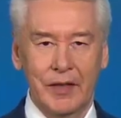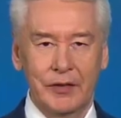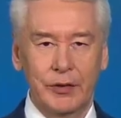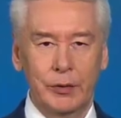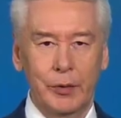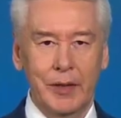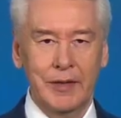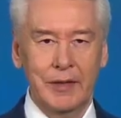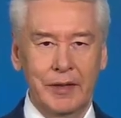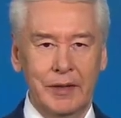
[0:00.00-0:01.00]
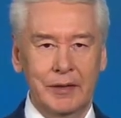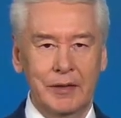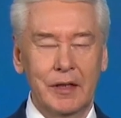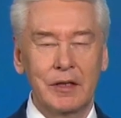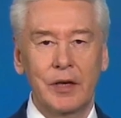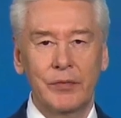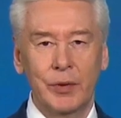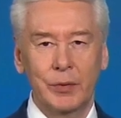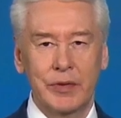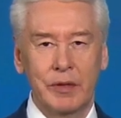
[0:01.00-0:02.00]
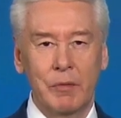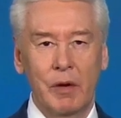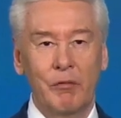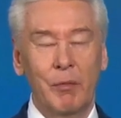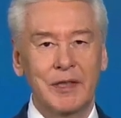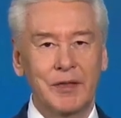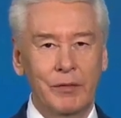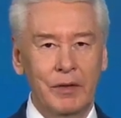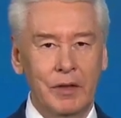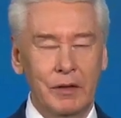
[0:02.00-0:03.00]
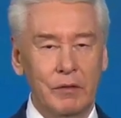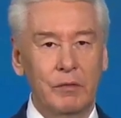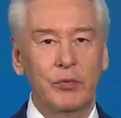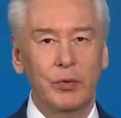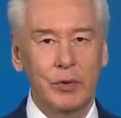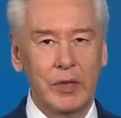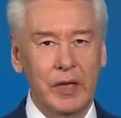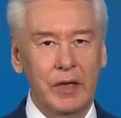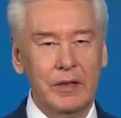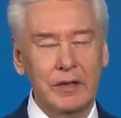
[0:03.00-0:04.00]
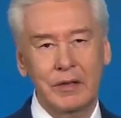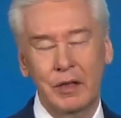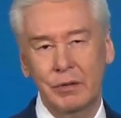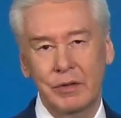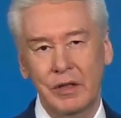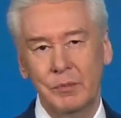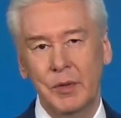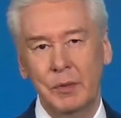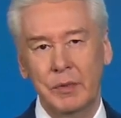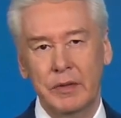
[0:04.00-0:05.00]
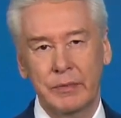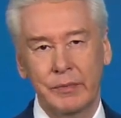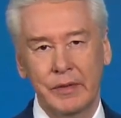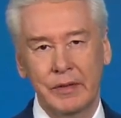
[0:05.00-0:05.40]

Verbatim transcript: Ситуация с коронавирусом в Москве внушает осторожный оптимизм.